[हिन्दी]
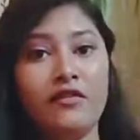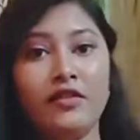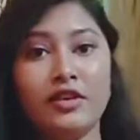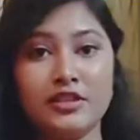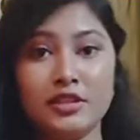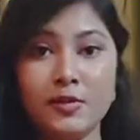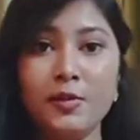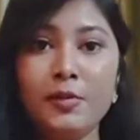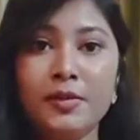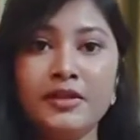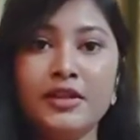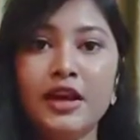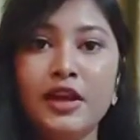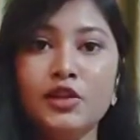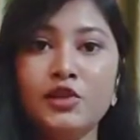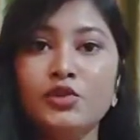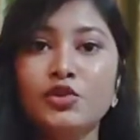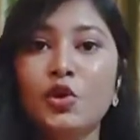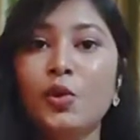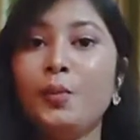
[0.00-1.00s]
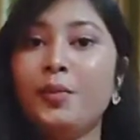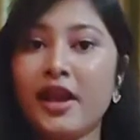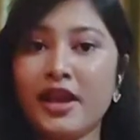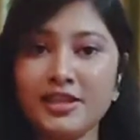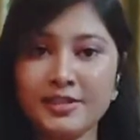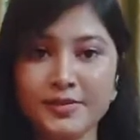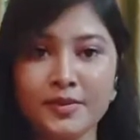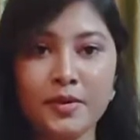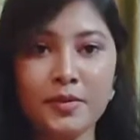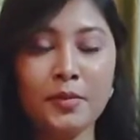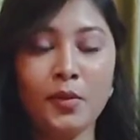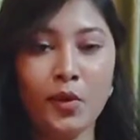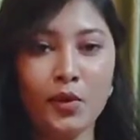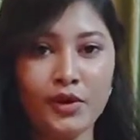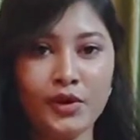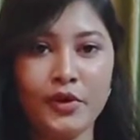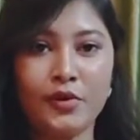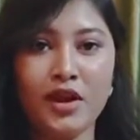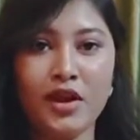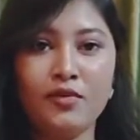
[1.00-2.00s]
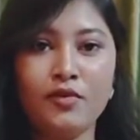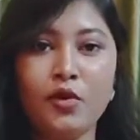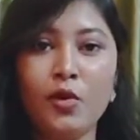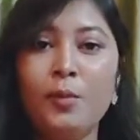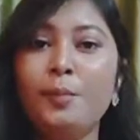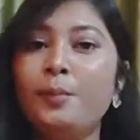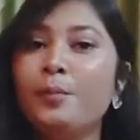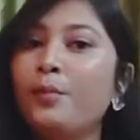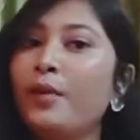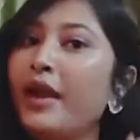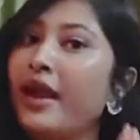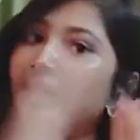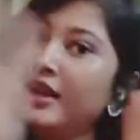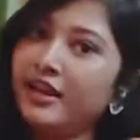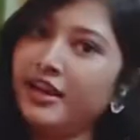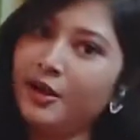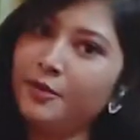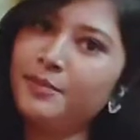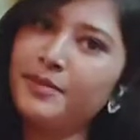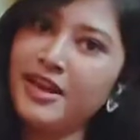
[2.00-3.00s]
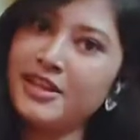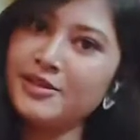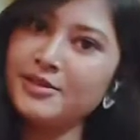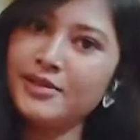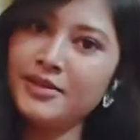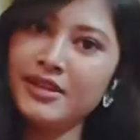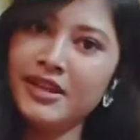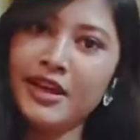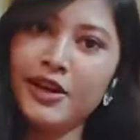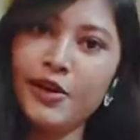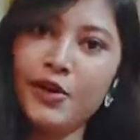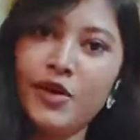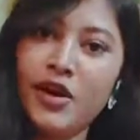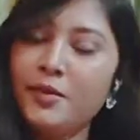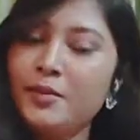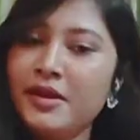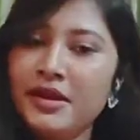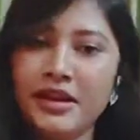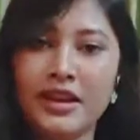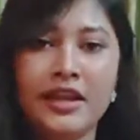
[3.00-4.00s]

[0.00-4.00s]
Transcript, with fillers: वैसे मैं बता दूँ जो प्राइस मैं बोल रही हूँ ना वो पहले का प्राइस बता रहे हो अभी